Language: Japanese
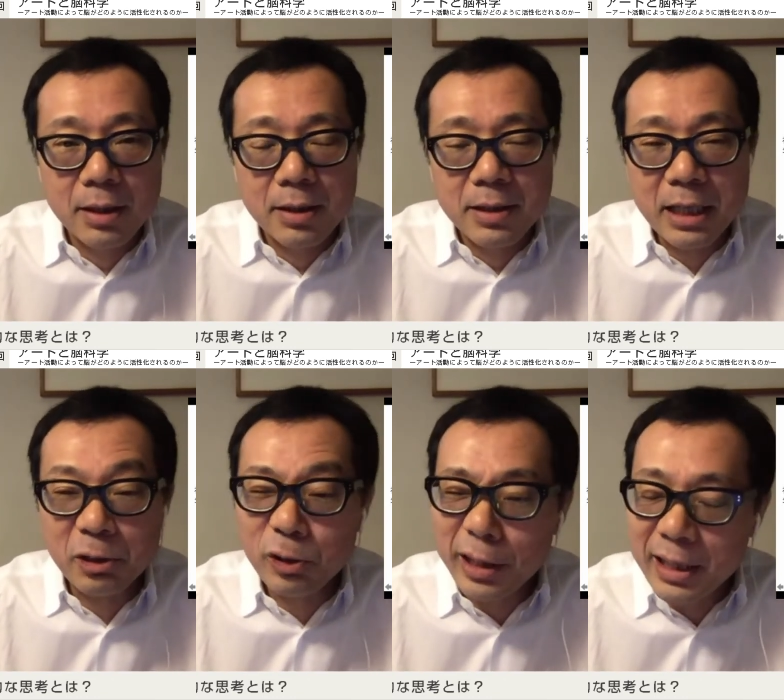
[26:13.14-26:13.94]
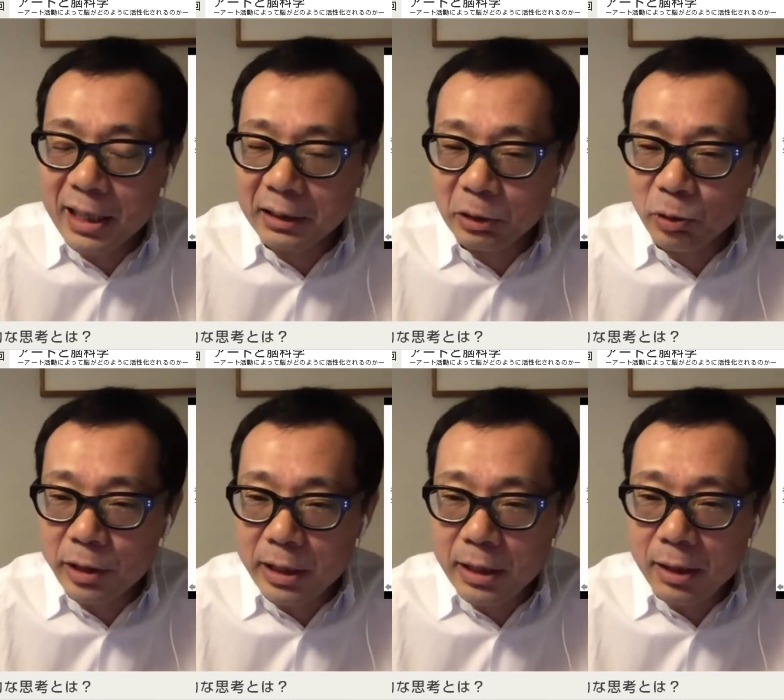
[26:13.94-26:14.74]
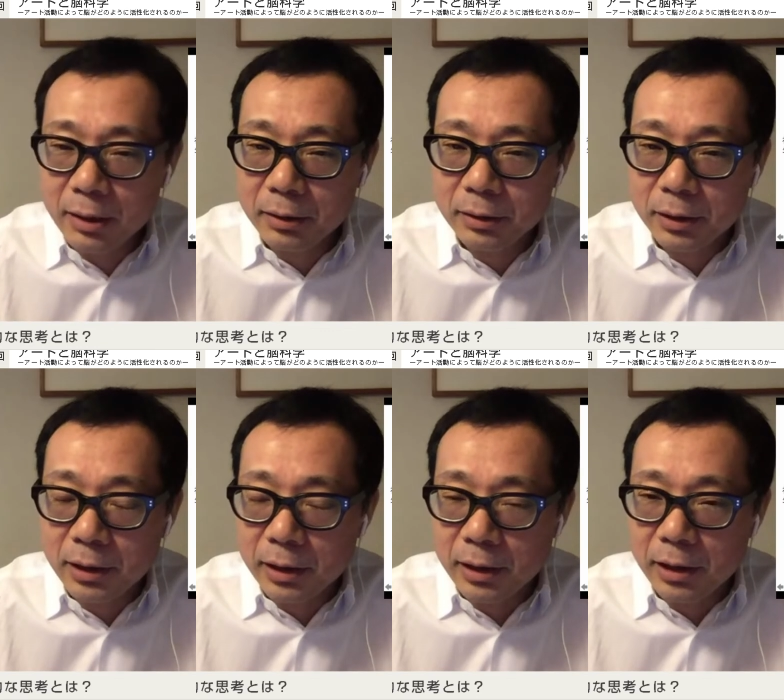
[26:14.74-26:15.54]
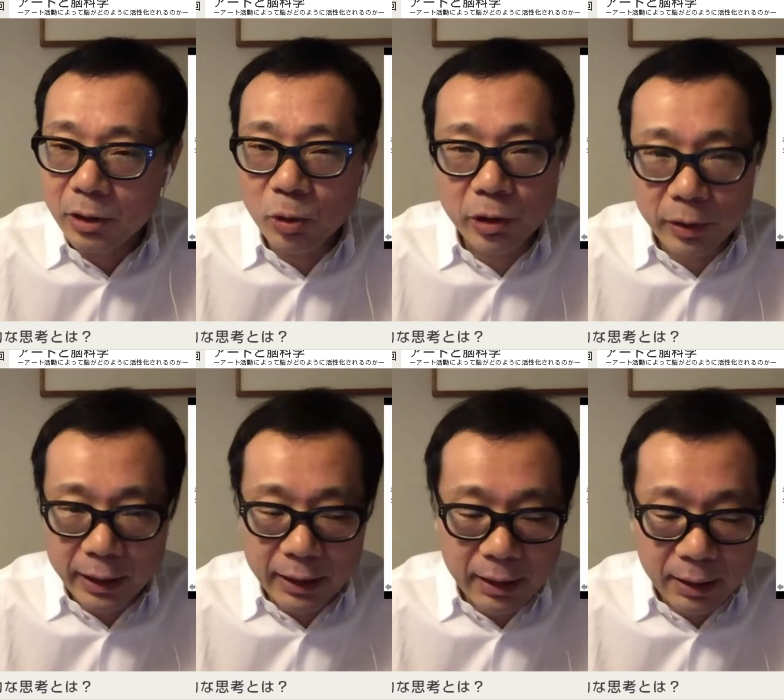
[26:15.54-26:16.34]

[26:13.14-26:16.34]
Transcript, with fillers: やっと出来上がった時に、飛行機の中で、